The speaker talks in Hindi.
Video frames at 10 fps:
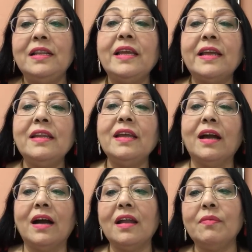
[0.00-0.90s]
लेकिन ये
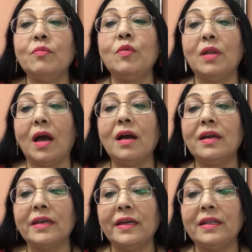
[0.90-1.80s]
हर
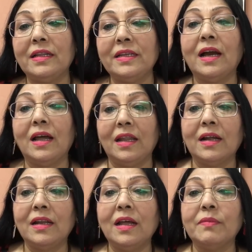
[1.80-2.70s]
मूलांक के लिए
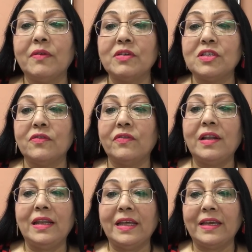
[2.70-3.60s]
अलग अलग
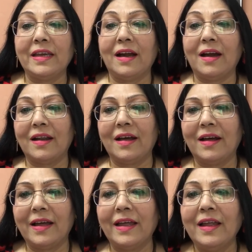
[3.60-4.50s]
भविष्यफल लेके आ
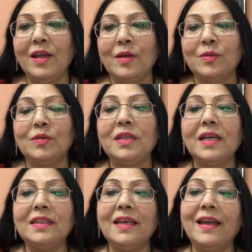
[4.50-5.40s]
रहा है तो
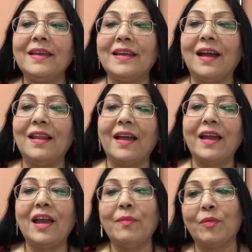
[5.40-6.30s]
देखते हैं क्या
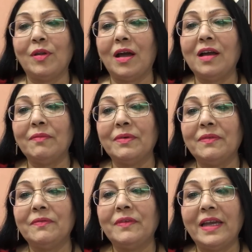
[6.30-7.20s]
लाया है
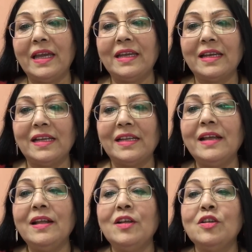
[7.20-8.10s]
मूलांक एक के
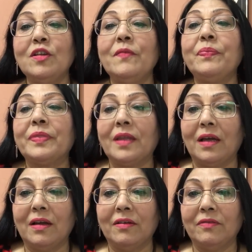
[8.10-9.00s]
लिए
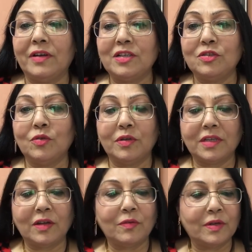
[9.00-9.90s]
वर्ष
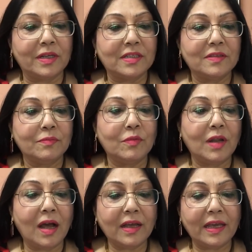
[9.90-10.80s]
2019
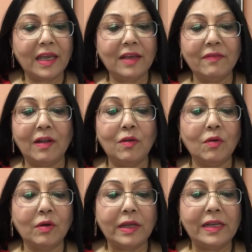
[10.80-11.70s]
मूलांक एक
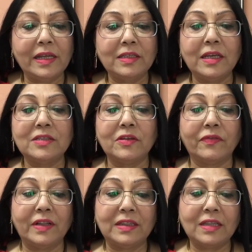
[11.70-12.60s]
वालों के लिए ये
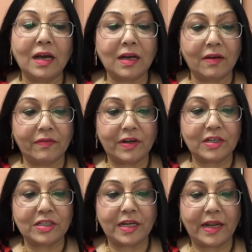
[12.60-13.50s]
सफलता का
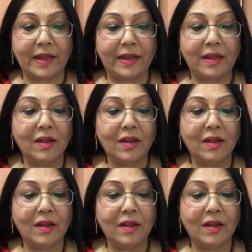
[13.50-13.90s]
वर्ष है